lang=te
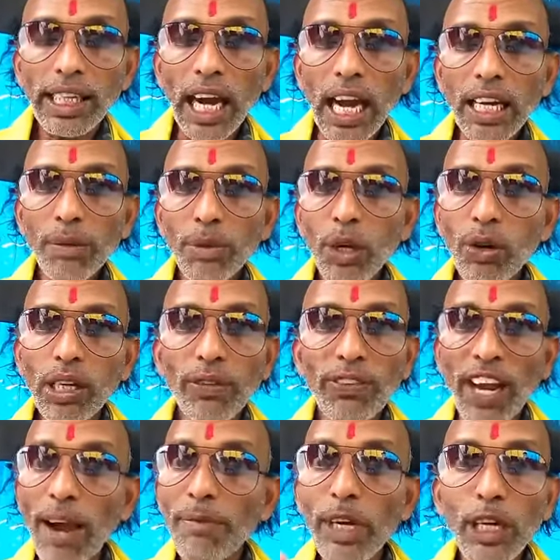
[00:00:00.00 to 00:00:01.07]
ఈ కాలంలో ఒక
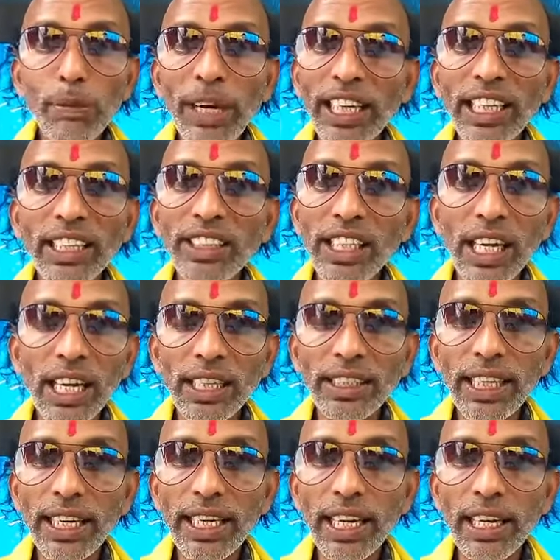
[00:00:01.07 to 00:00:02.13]
ఫ్యామిలీని మెయింటైన్
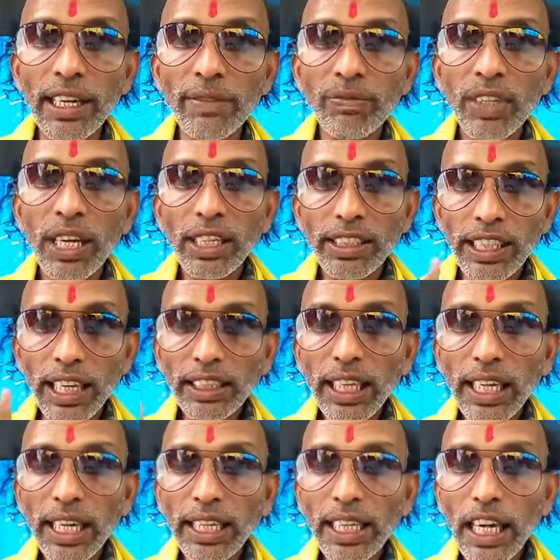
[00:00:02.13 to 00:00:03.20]
చేయాలంటేనే
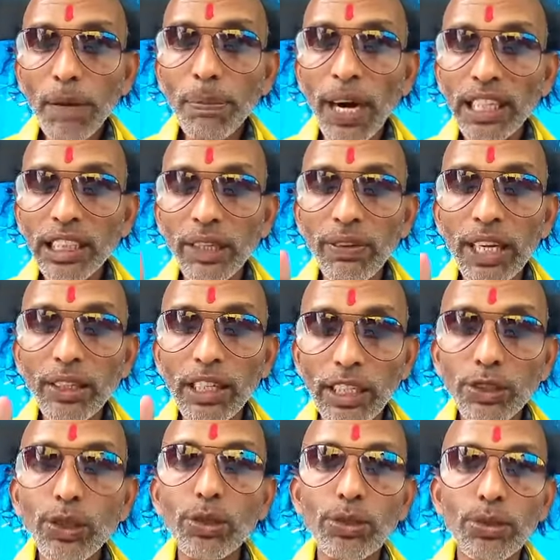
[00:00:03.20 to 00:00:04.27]
ఎంత లేదన్నా పాతిక వేలు
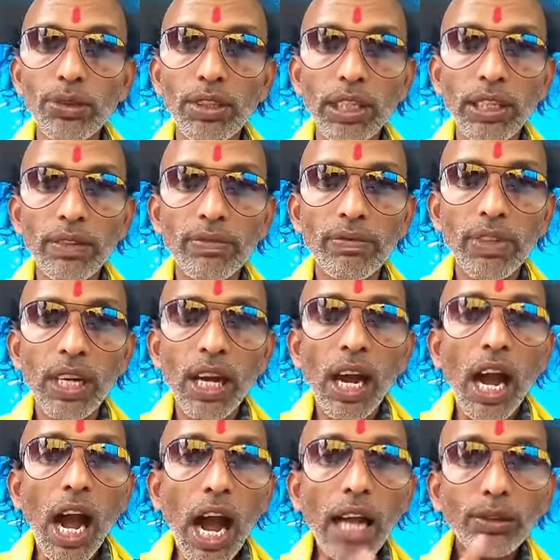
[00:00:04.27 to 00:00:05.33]
ఖర్చు వస్తుంది
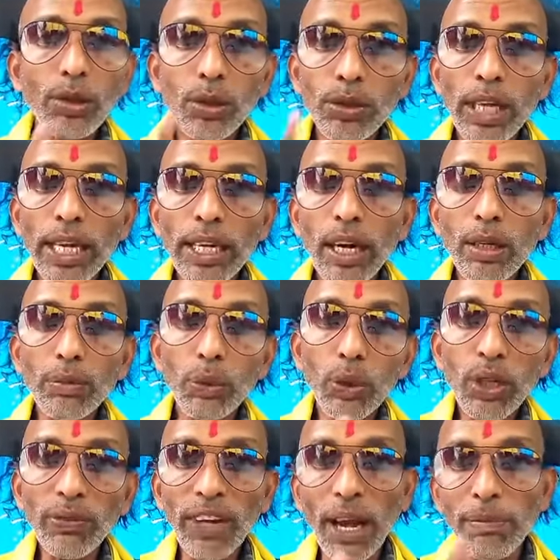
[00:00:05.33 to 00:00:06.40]
ఆ దుర్గయ్య గారు
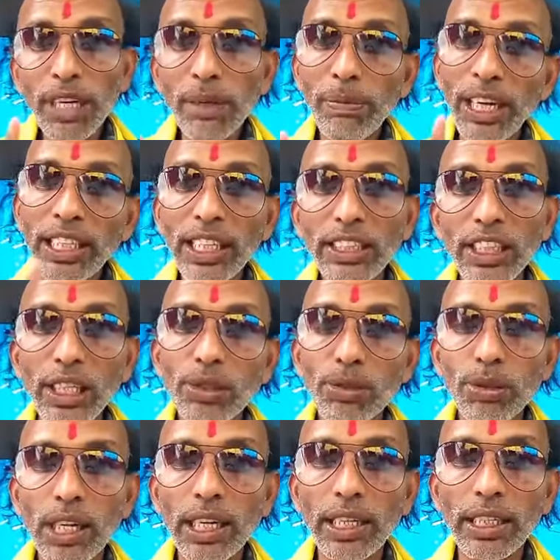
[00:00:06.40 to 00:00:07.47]
మూడు ఫ్యామిలీలు మెయింటైన్
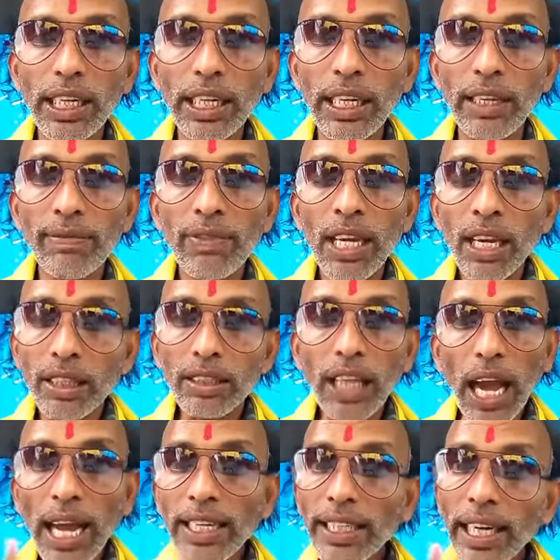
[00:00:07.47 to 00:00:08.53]
చేస్తున్నాడంటే
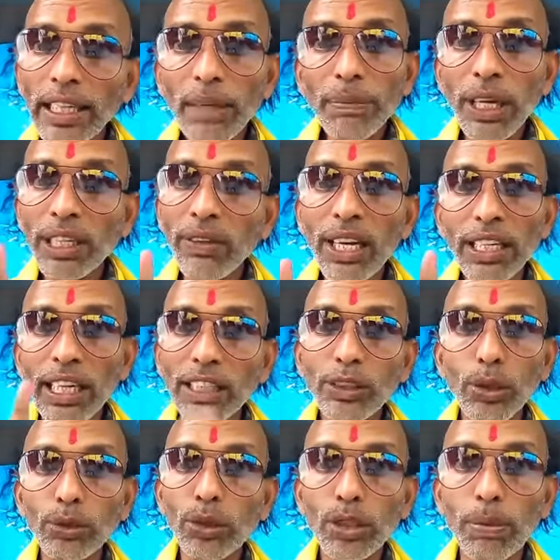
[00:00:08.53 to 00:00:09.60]
దానికే డెబ్బై ఐదు వేలు
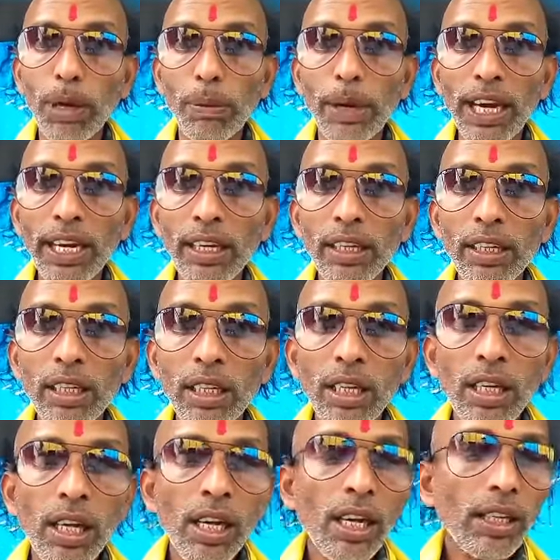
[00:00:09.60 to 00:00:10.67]
ఖర్చు అవుతుంది బాబాయ్
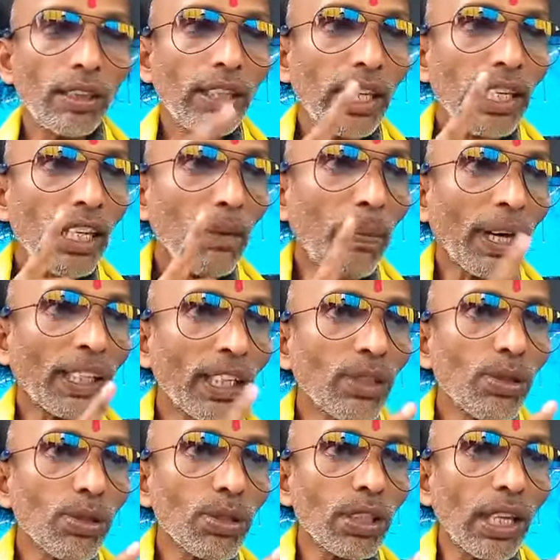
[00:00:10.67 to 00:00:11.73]
దీన్ని
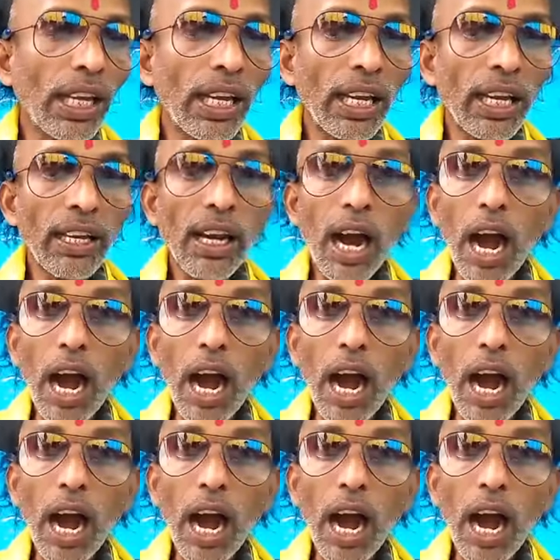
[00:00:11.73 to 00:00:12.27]
బట్టి చూస్తే